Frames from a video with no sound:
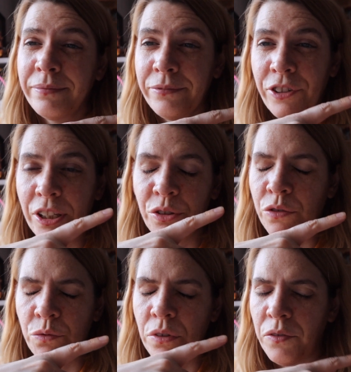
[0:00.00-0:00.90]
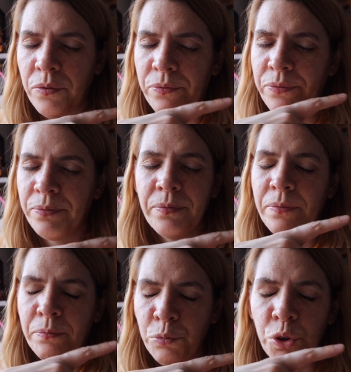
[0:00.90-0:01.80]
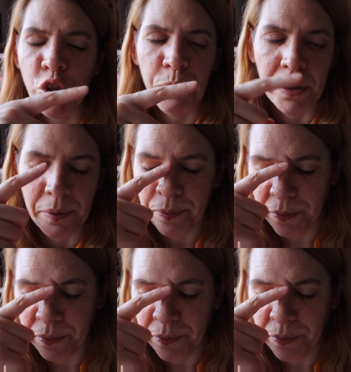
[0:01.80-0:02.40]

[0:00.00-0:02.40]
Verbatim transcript: Falls ihr euch wundert, Muni spielt.